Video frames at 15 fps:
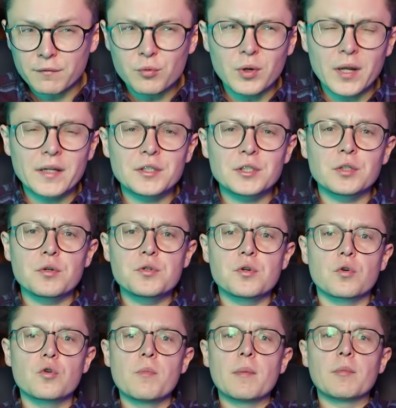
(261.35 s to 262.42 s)
W ogóle jeśli chodzi
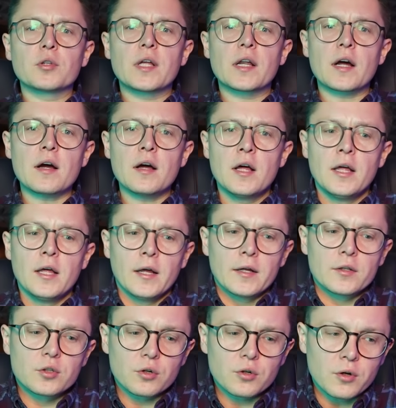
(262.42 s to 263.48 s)
o Kubę Modera,
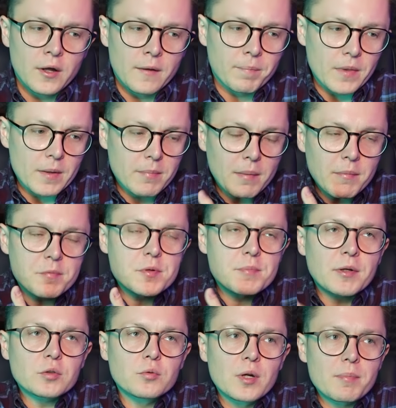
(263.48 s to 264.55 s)
to mamy w
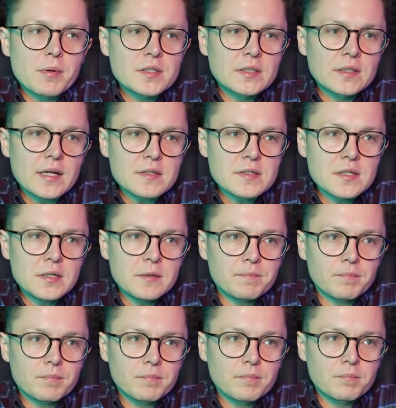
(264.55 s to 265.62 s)
przypadku reprezentacji
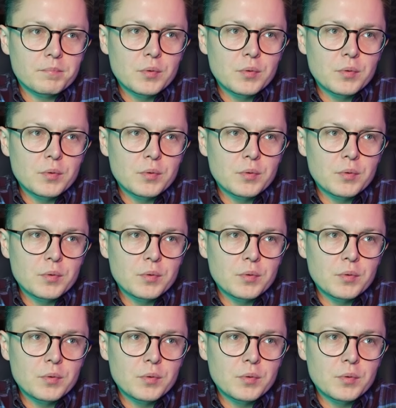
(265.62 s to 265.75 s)
mm,